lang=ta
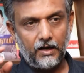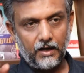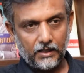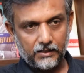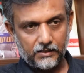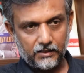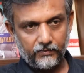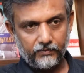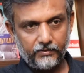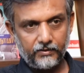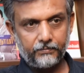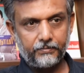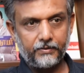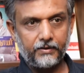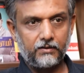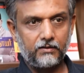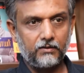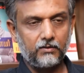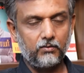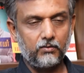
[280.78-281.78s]
ஆதரவையும்
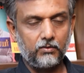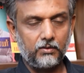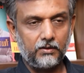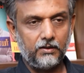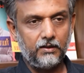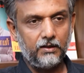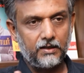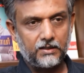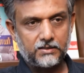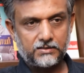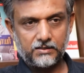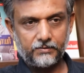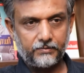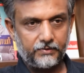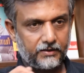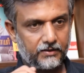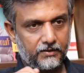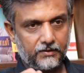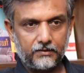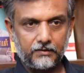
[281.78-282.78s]
பெற்றுக்கொண்டு தான் ஆட்சி
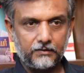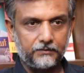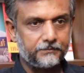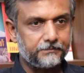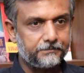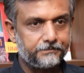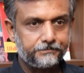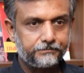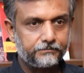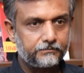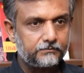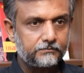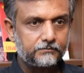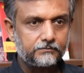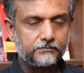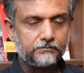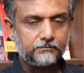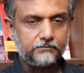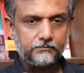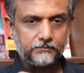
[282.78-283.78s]
அமைக்கிறார்கள்
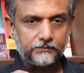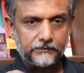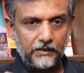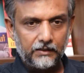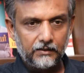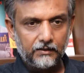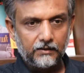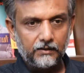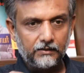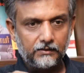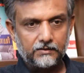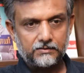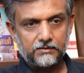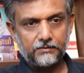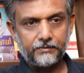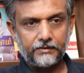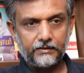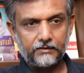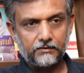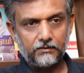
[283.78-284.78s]
இந்த
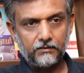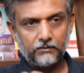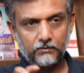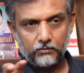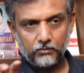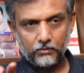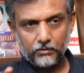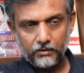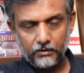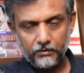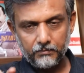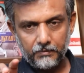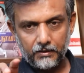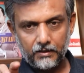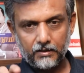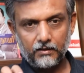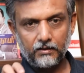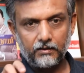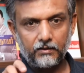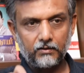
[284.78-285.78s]
சமயத்தில் குக்கி
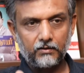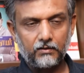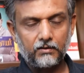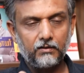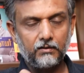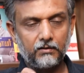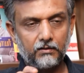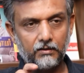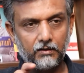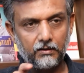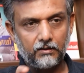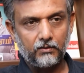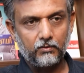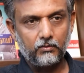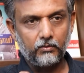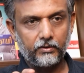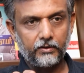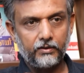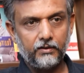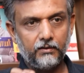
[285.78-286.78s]
மக்களினுக்கு
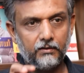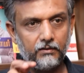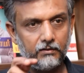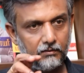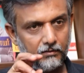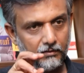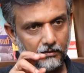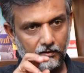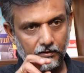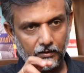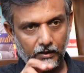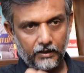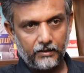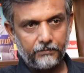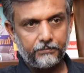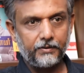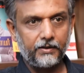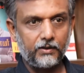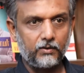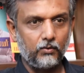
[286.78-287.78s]
இருக்கக்கூடிய
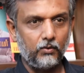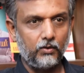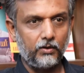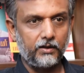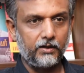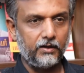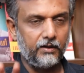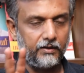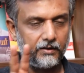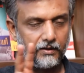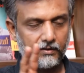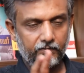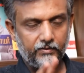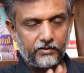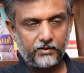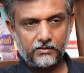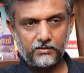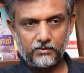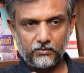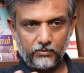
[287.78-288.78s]
அடிப்படை கோரிக்கைகளை
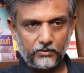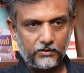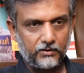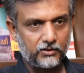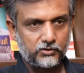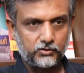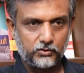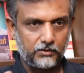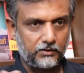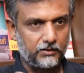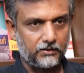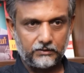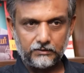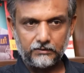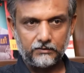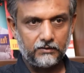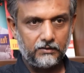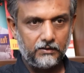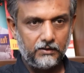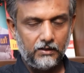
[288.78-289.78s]
நிறைவேற்றி தருவதாக
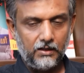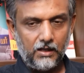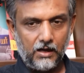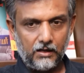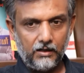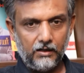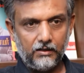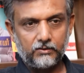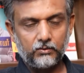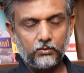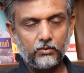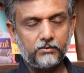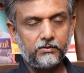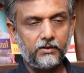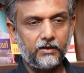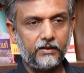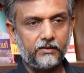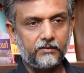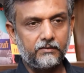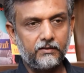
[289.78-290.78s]
சொன்னார்கள் ஆனால் அது
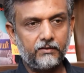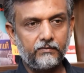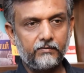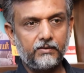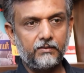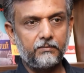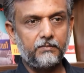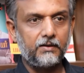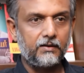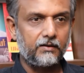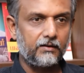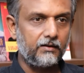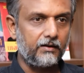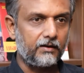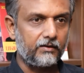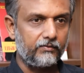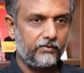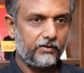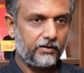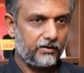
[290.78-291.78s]
குறித்த எந்த விதமான
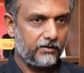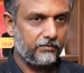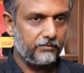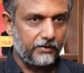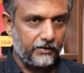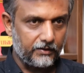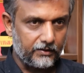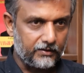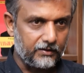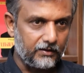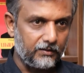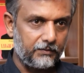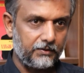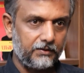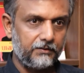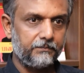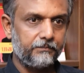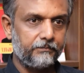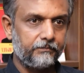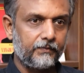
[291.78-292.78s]
நடவடிக்கையும்
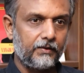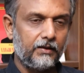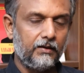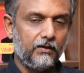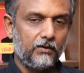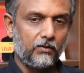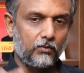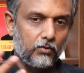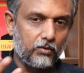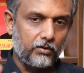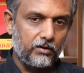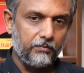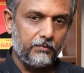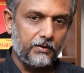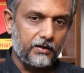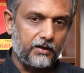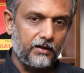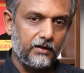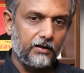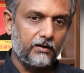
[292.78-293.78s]
எடுக்காமல் குக்கி
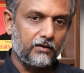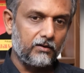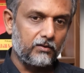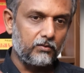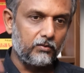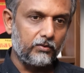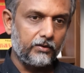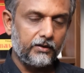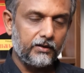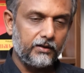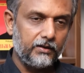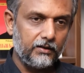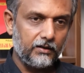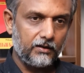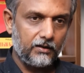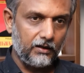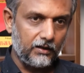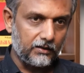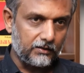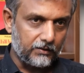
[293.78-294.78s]
மக்கள் இருக்கக்கூடிய
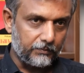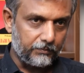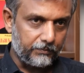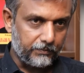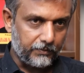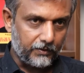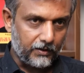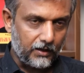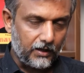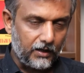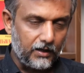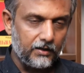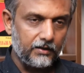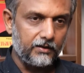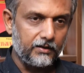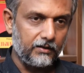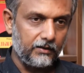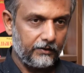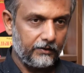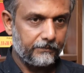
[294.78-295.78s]
அந்த
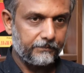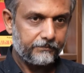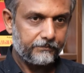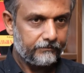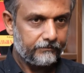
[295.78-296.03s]
காடுகளை